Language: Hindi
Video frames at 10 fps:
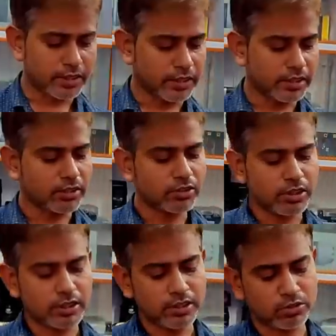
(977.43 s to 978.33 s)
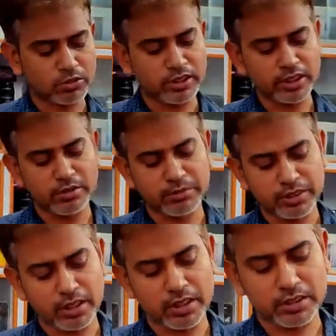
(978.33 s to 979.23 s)
देखिए ये जो है ये सोनी का
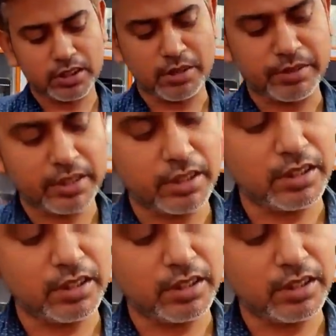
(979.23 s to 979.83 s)
मिरर लेस कैमरा के